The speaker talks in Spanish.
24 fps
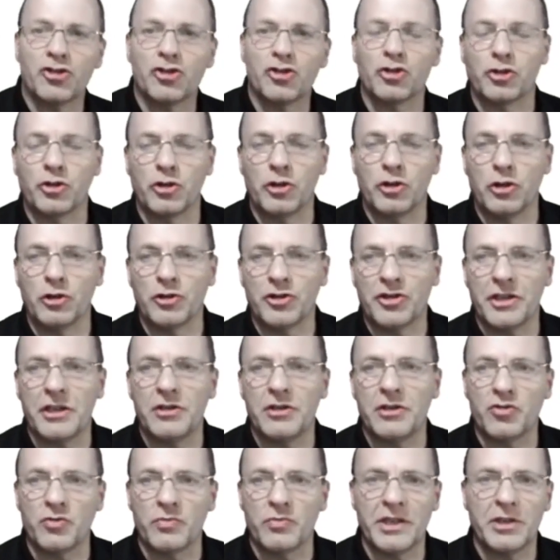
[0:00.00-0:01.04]
nosotros, los
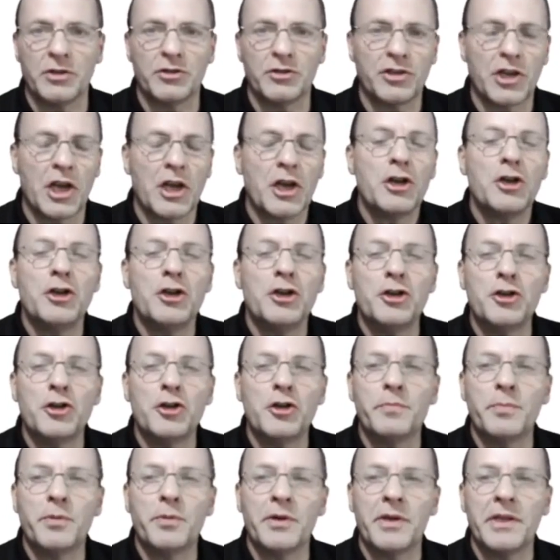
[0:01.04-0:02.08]
seres humanos,
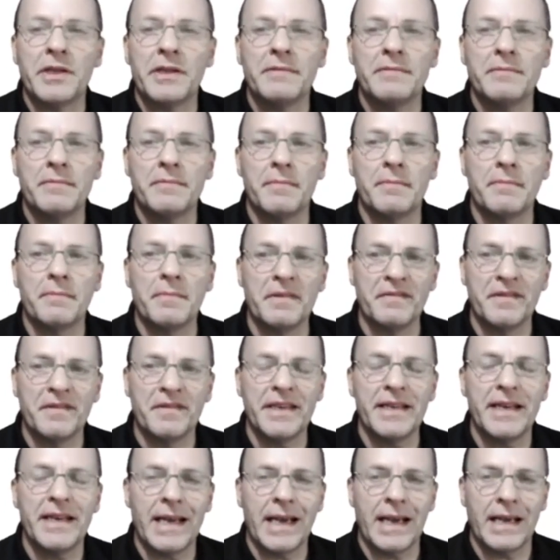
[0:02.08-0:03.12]
no pueden
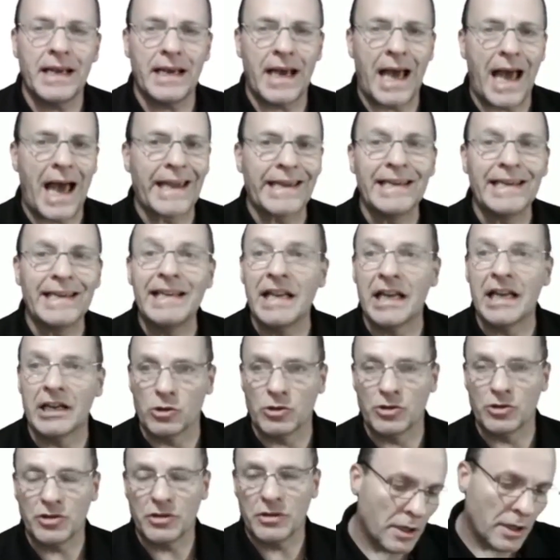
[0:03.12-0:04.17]
vivir
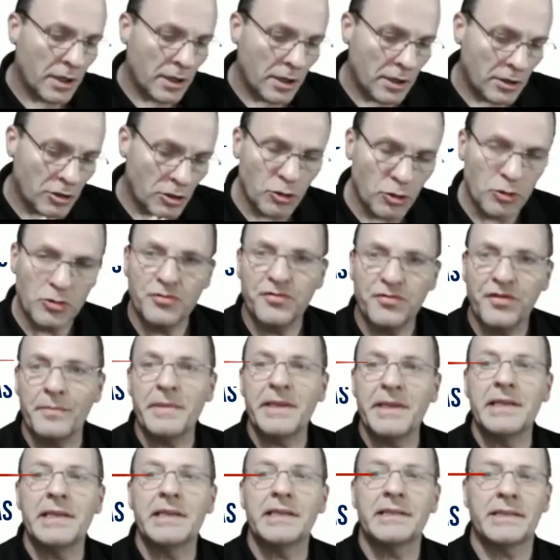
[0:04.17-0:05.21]
aislados. Sus
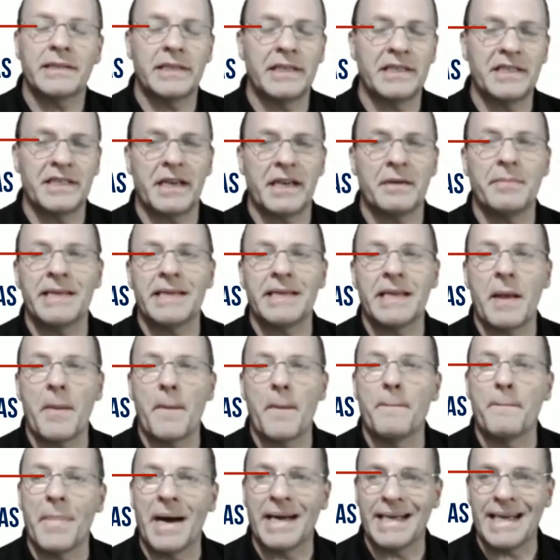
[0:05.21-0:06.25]
familias se llaman
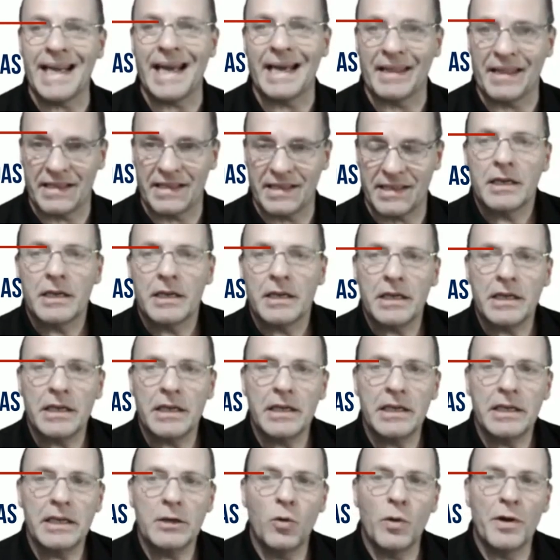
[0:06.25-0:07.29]
manadas.
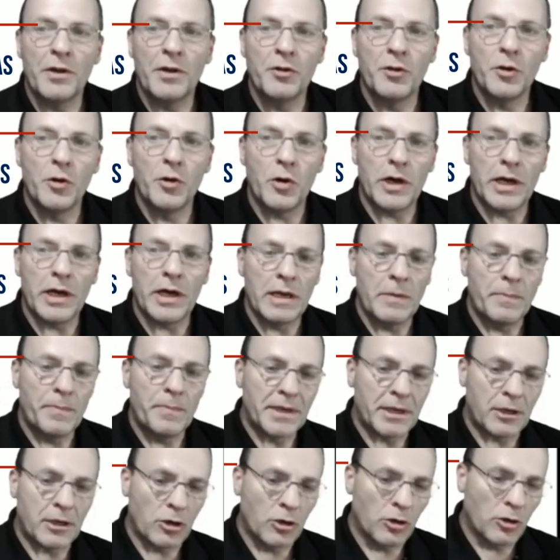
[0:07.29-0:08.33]
Y cuando el
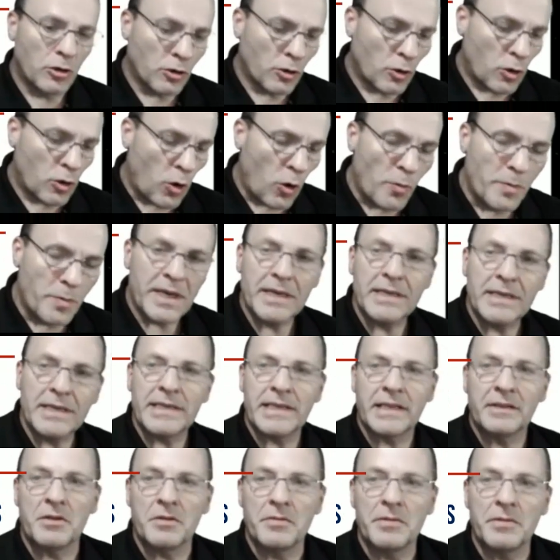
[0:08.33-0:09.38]
perro
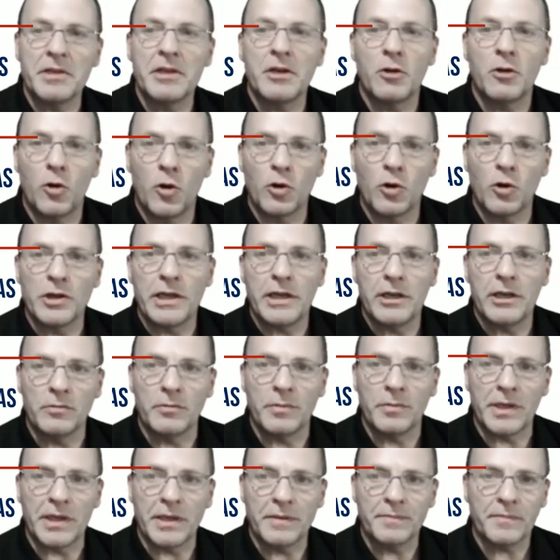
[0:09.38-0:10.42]
comienza a vivir con el
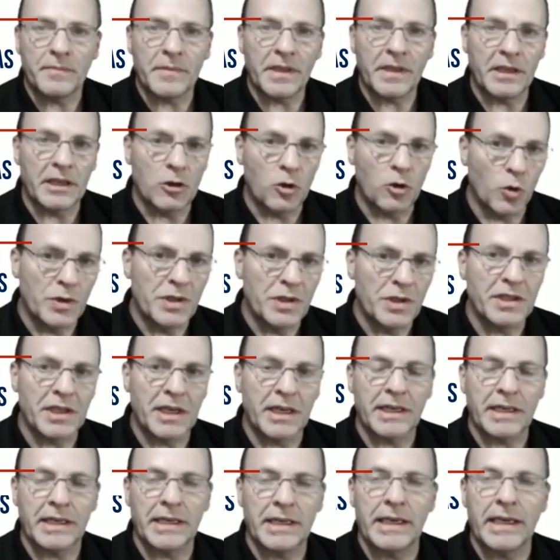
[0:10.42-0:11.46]
hombre,
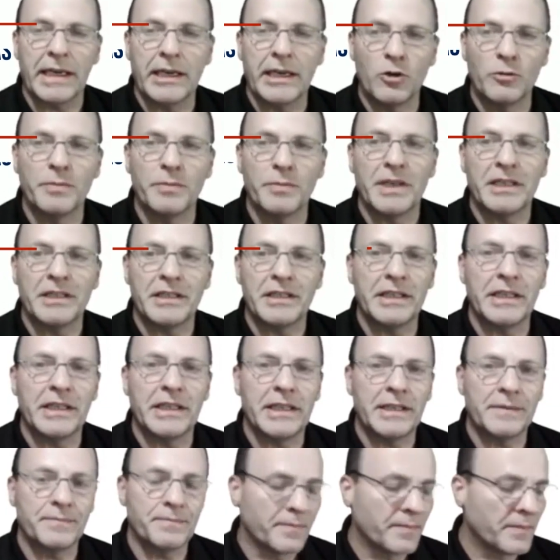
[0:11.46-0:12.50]
encuentra que el hombre
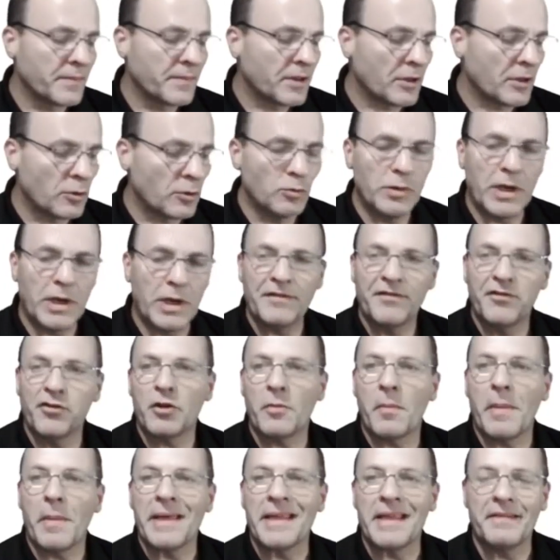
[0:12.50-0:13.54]
tiene una
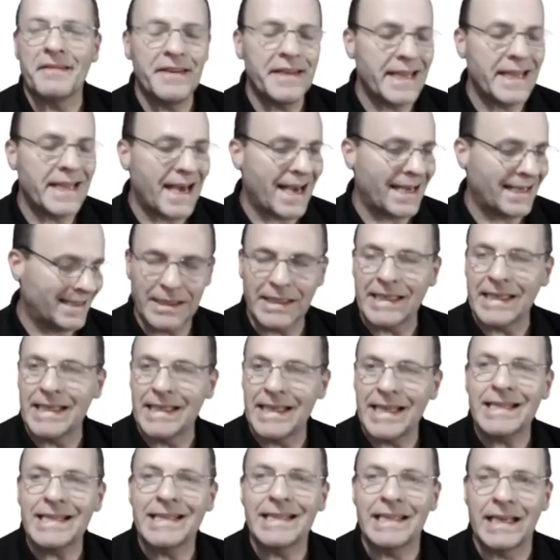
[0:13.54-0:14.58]
forma de vida
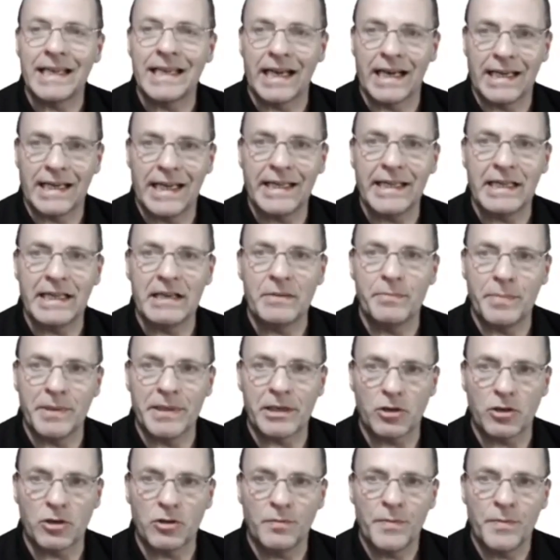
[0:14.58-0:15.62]
idéntica a la del
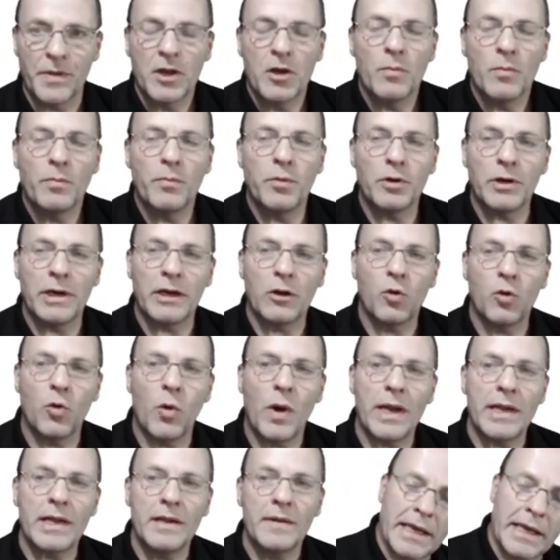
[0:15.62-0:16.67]
perro, por la
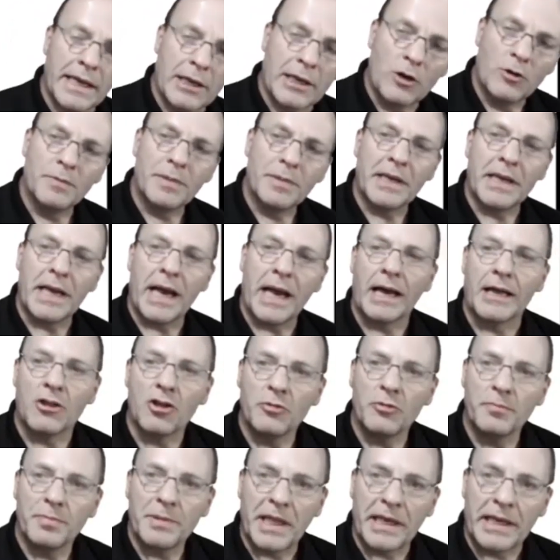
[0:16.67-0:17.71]
cual el hombre
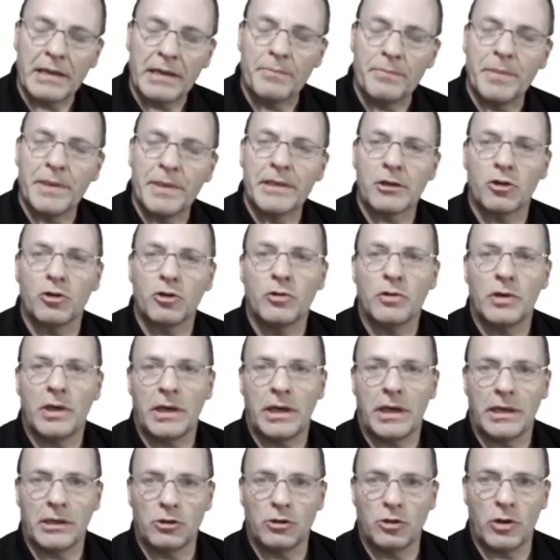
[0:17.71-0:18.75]
adopta al perro
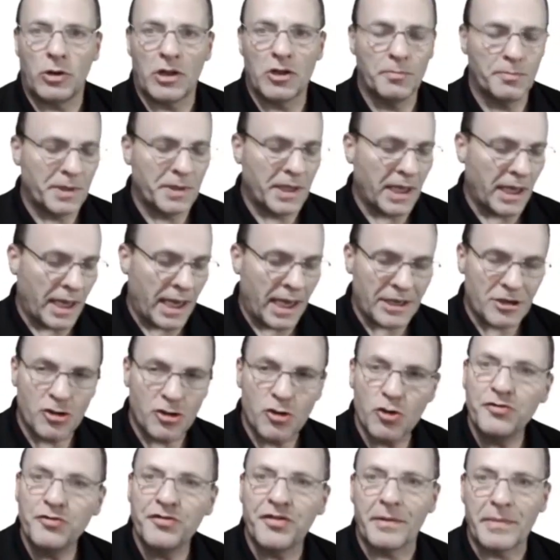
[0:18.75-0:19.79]
lo adopta a
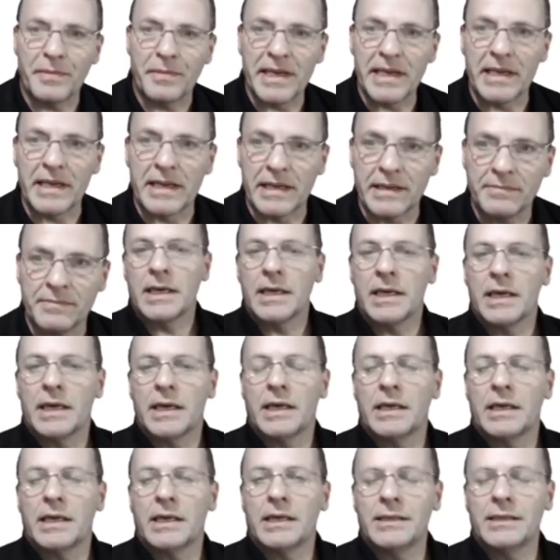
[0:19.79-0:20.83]
su familia.
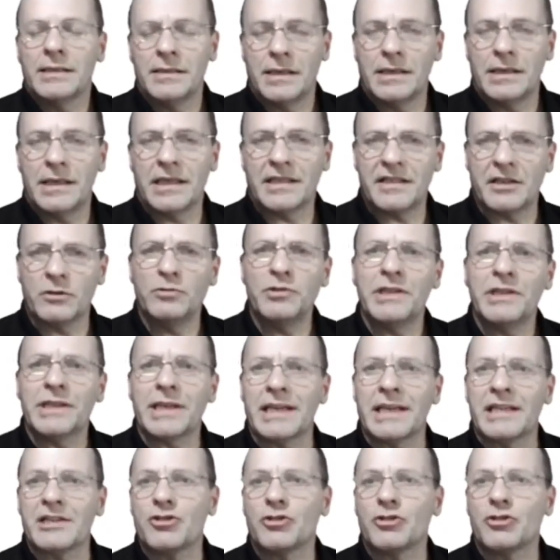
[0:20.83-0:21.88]
La segunda
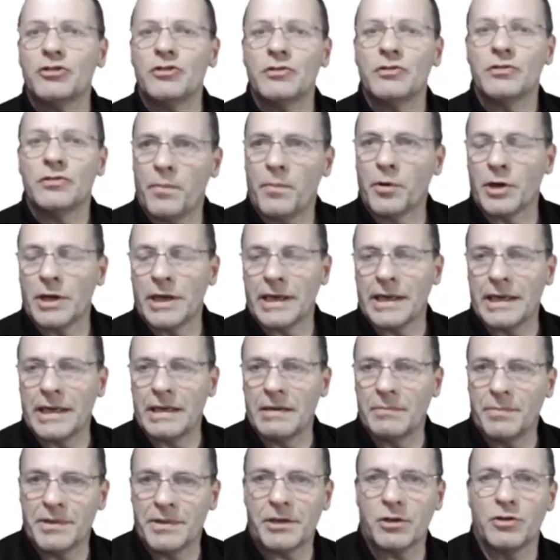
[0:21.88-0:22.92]
razón por la que
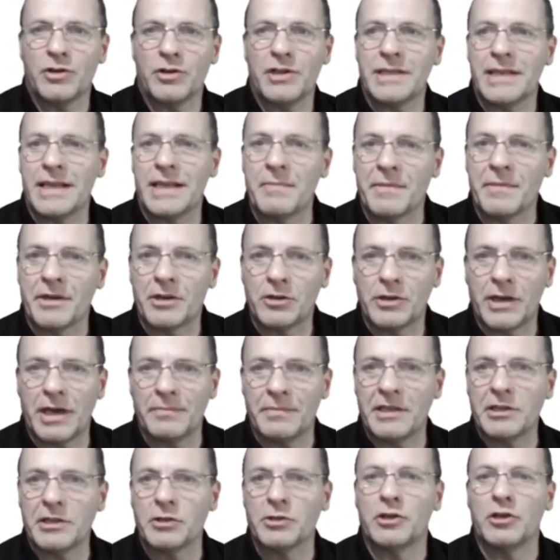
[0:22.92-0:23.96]
el perro es el mejor
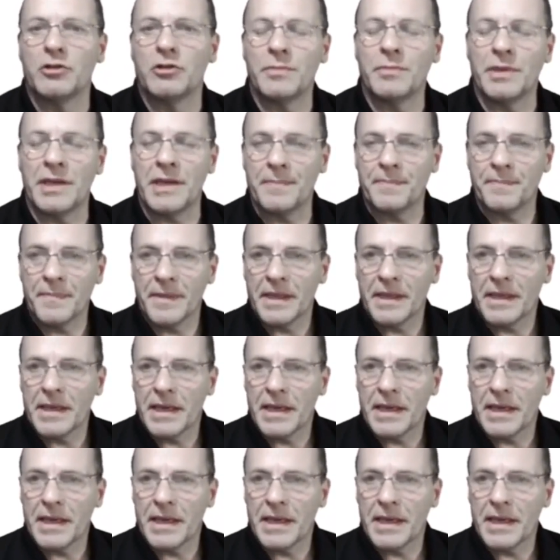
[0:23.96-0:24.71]
amigo del hombre